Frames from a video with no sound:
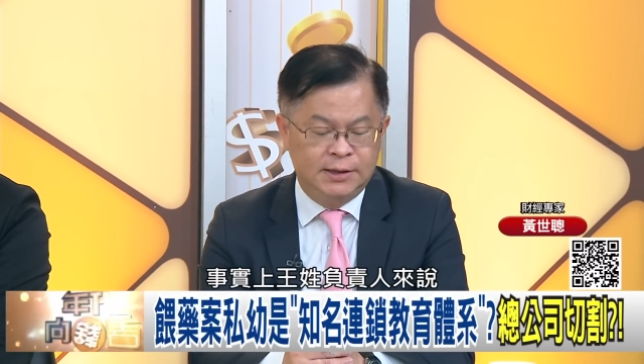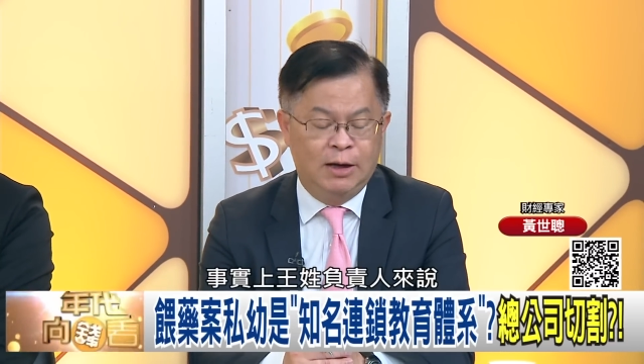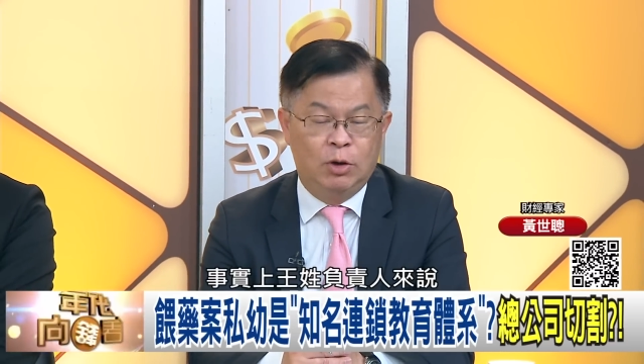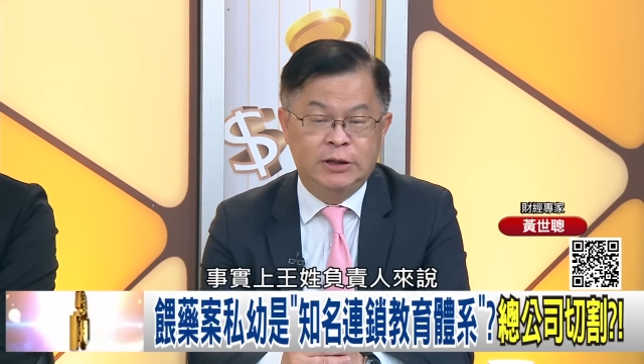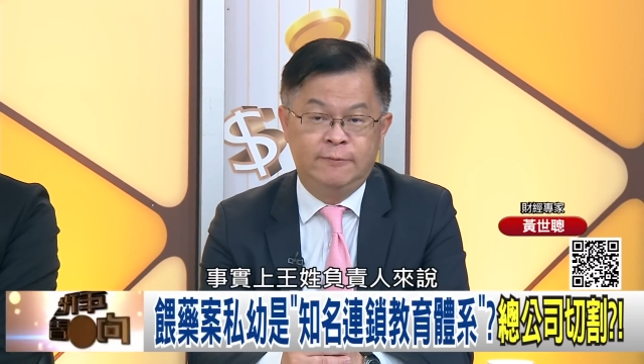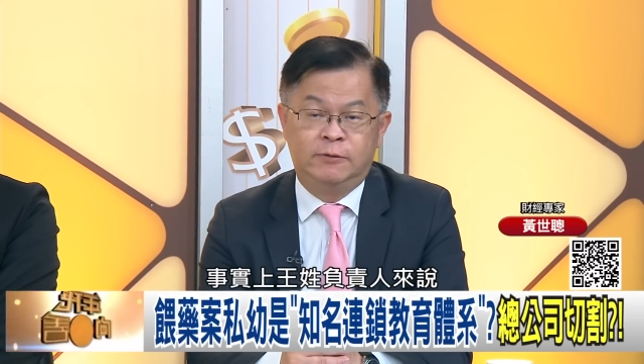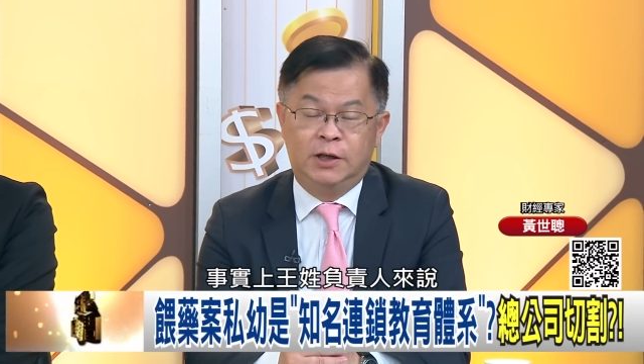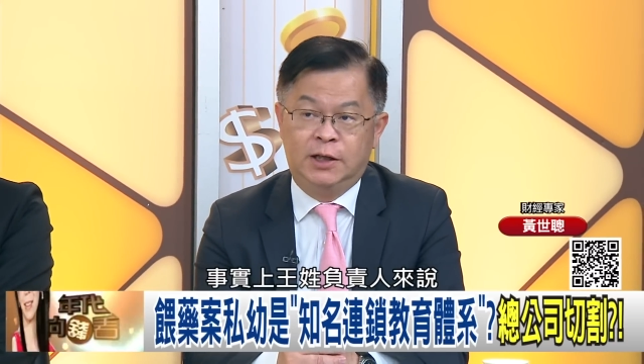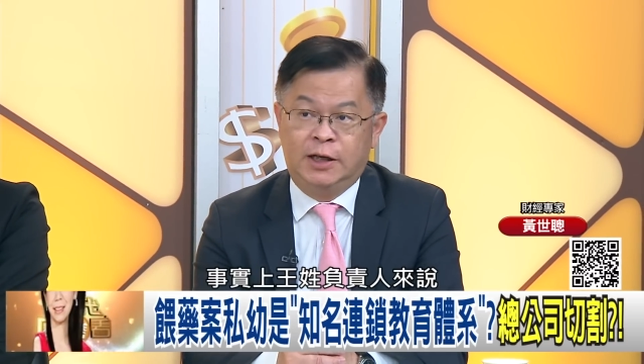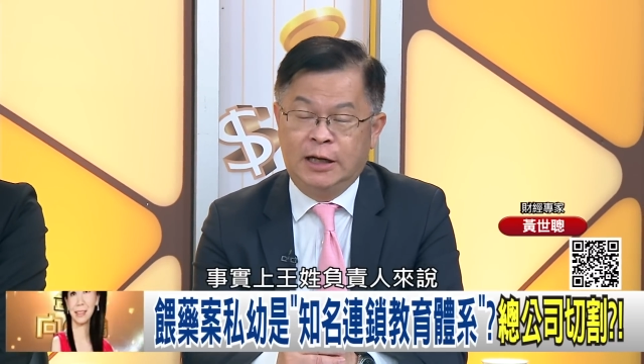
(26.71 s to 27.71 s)
事实上，王姓
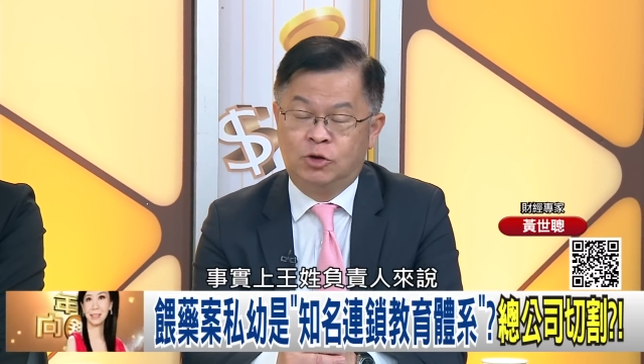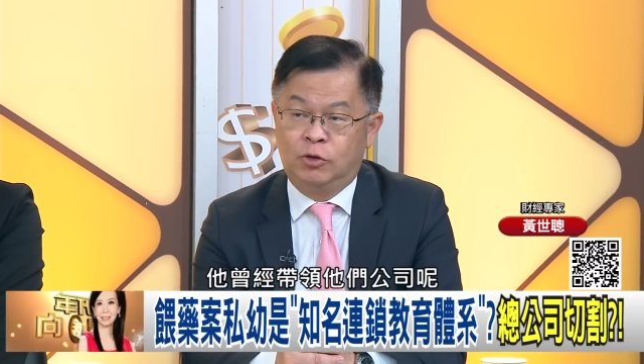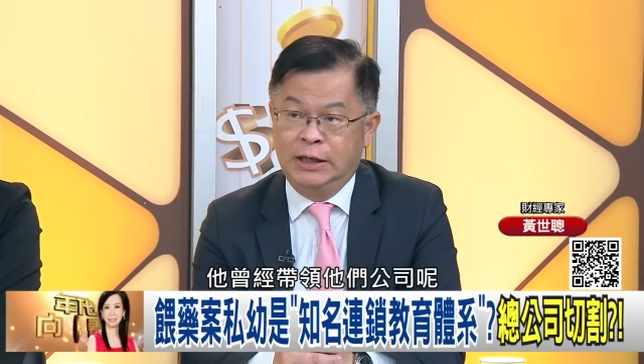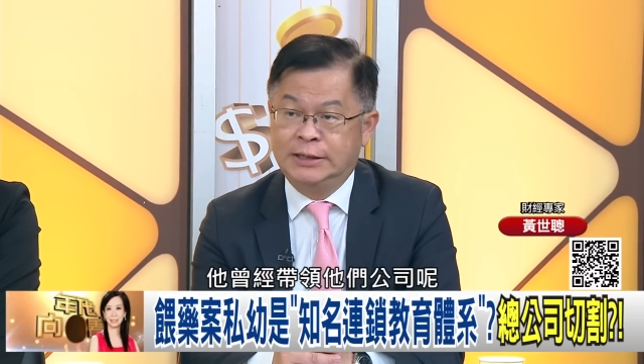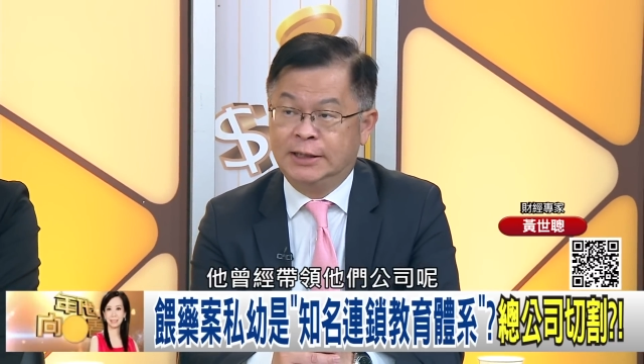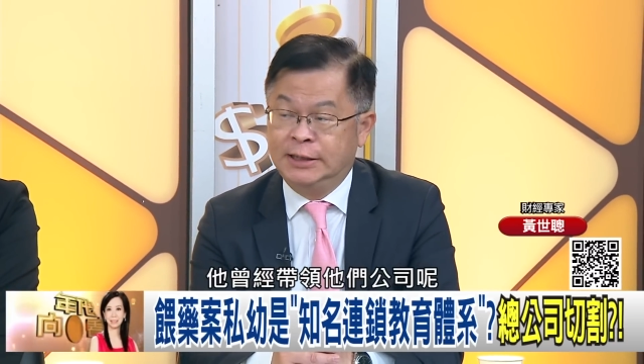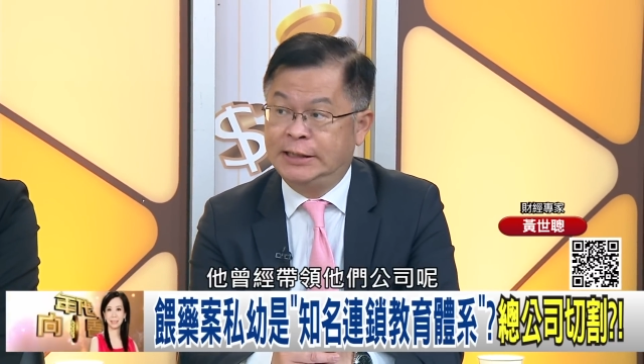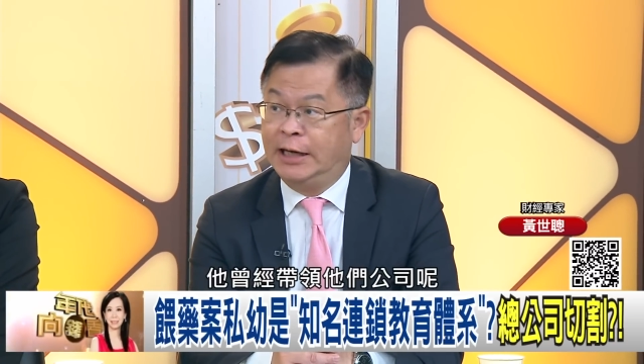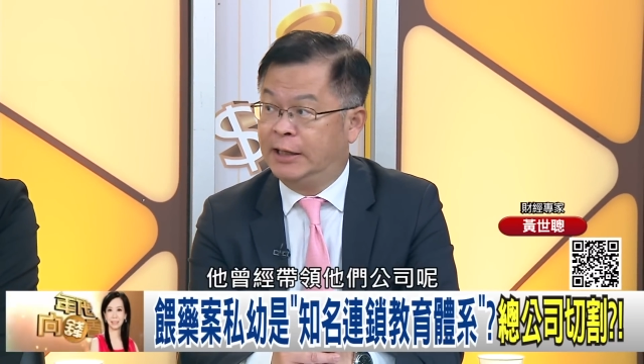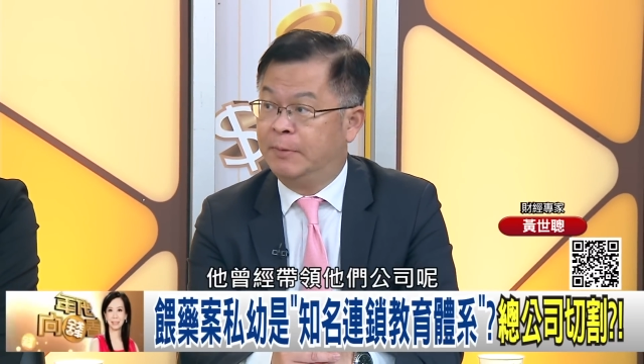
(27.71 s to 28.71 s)
负责人来说，他曾
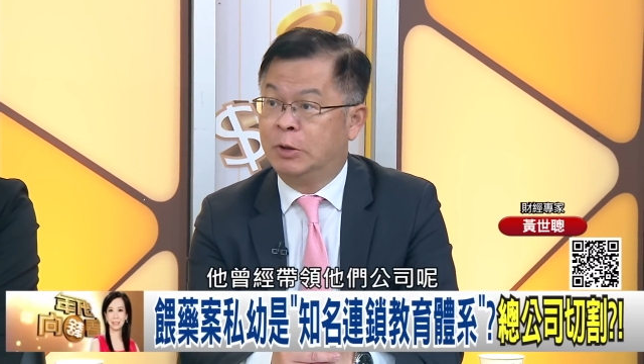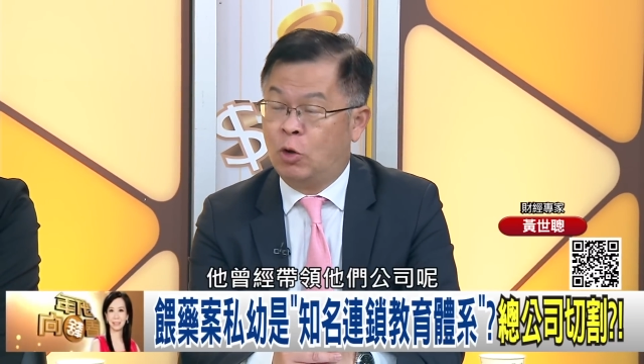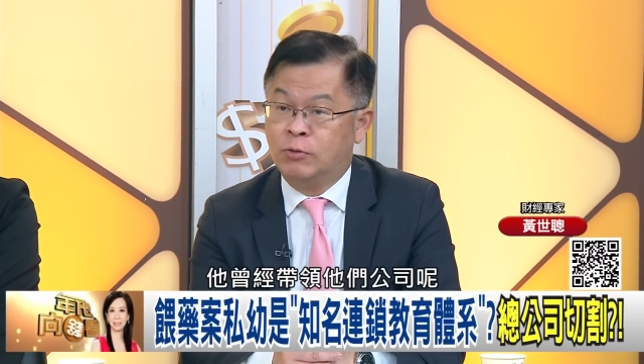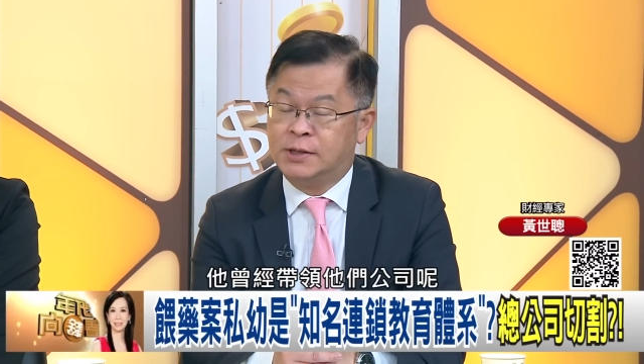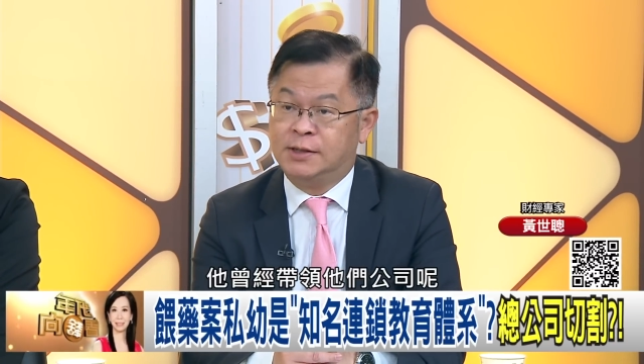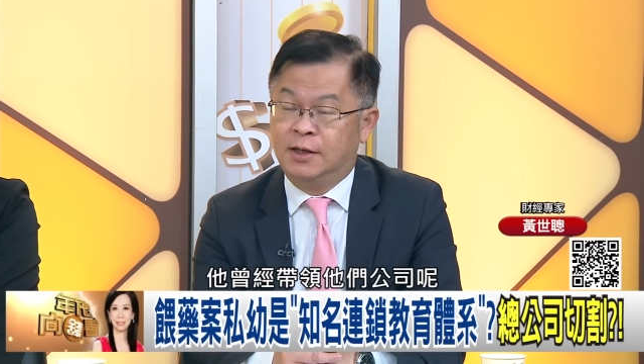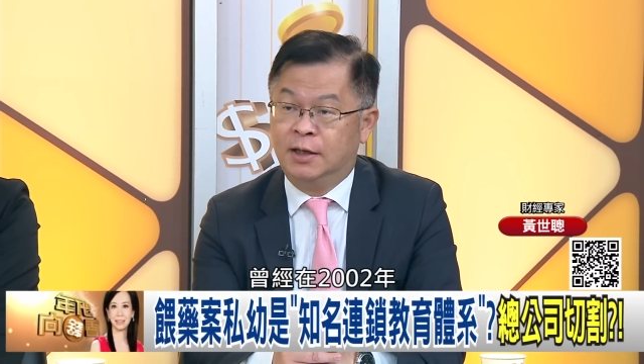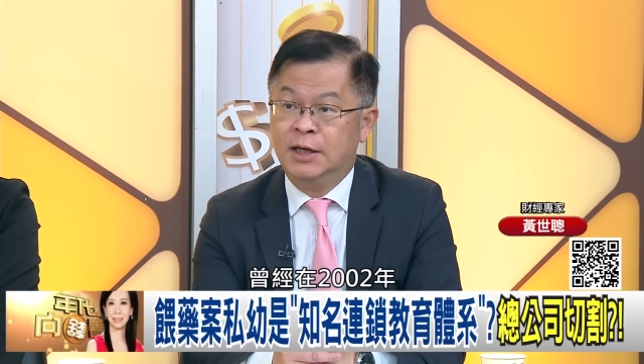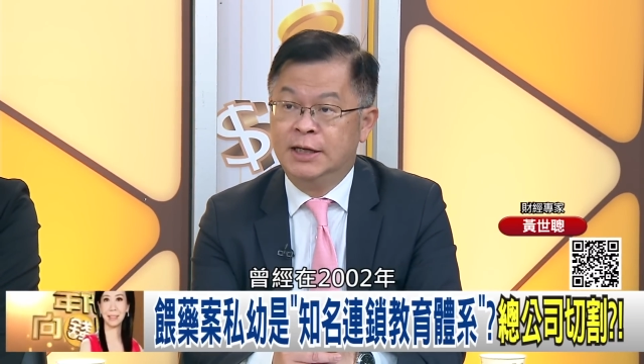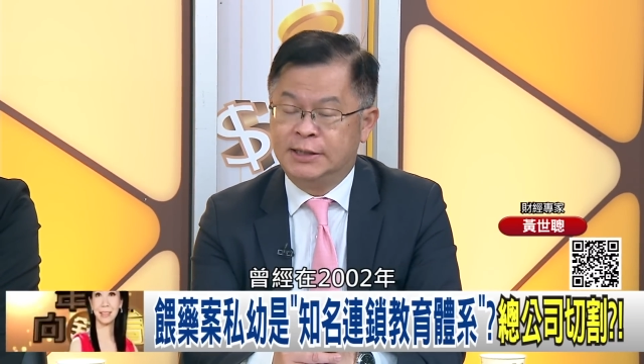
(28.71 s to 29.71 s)
经带领他们公司的